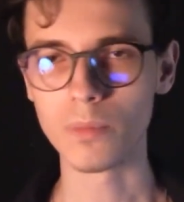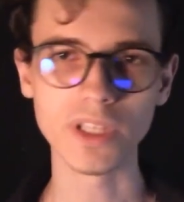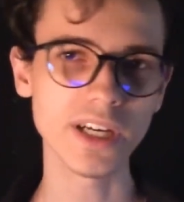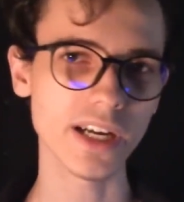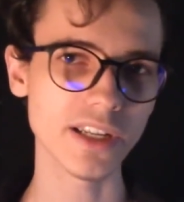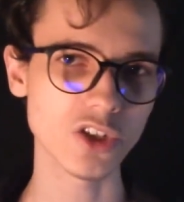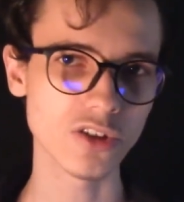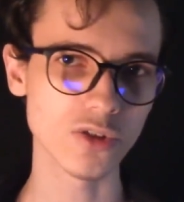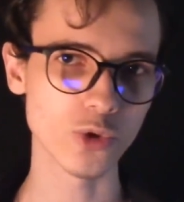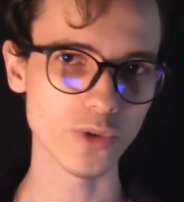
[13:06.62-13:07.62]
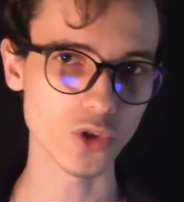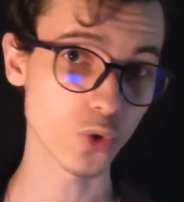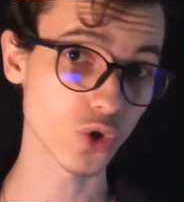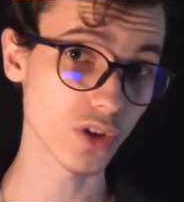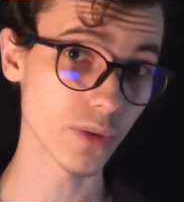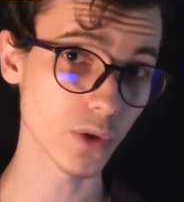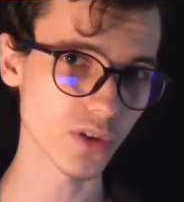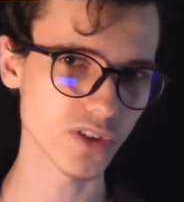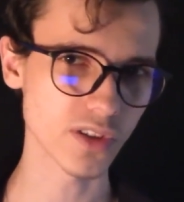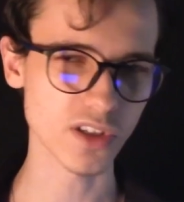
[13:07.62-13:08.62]
Меня, конечно, эта новость тоже
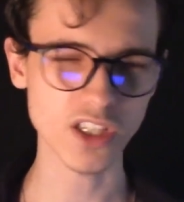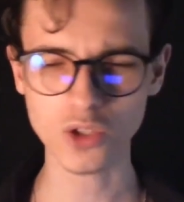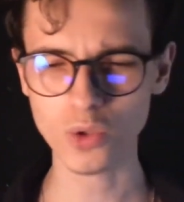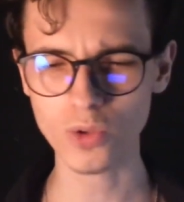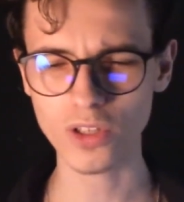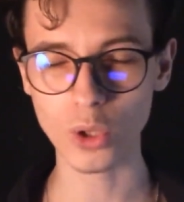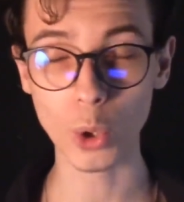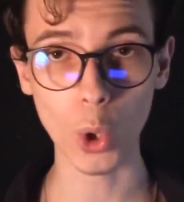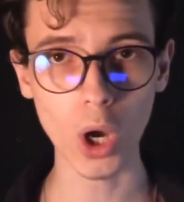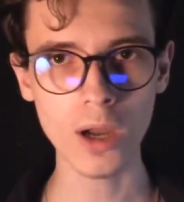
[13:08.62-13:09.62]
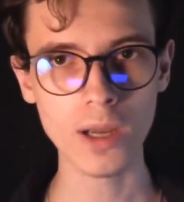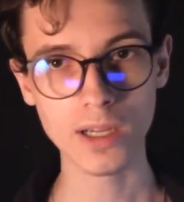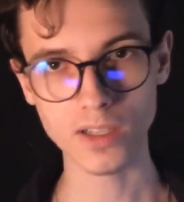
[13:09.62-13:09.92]
довольно сильно расстроила, но